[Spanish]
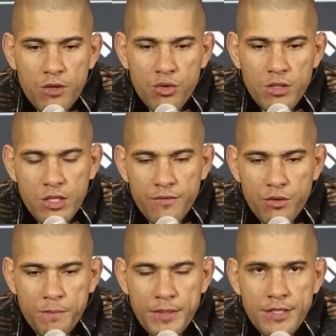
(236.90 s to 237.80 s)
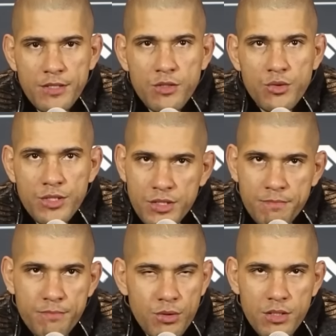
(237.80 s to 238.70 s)
no me agrada.
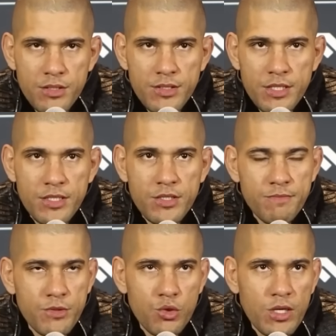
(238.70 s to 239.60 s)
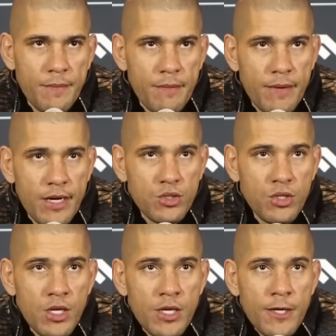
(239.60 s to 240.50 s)
Comentaba Hansap Chimaev.
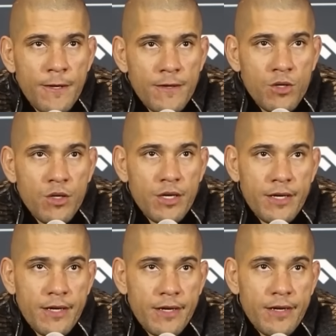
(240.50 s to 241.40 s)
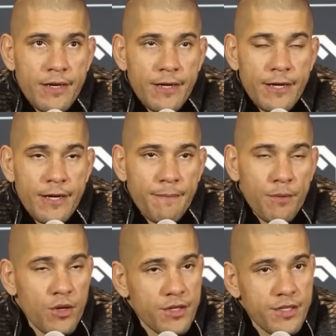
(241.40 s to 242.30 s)
Si bien se
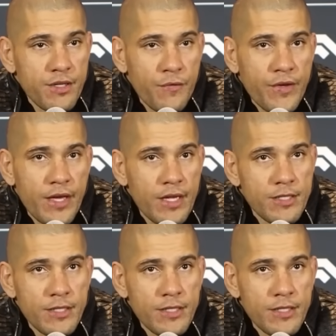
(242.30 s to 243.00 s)
equivocó en cuanto a su